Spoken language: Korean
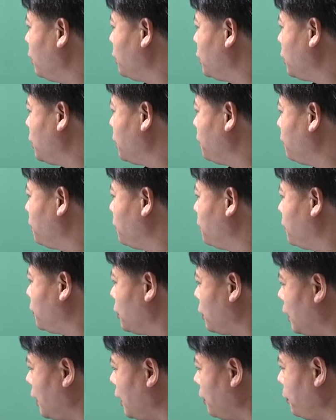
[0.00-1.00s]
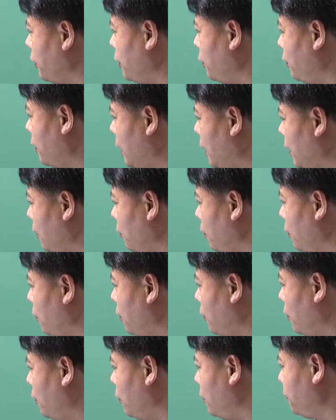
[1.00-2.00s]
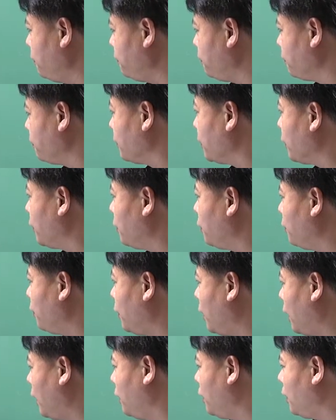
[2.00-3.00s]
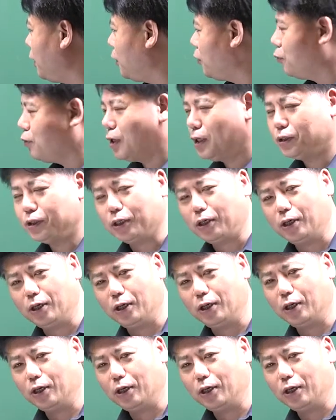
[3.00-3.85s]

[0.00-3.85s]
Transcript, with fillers: 10, 전압이 얼마라고? 음, 그러면 IA 구하잖아.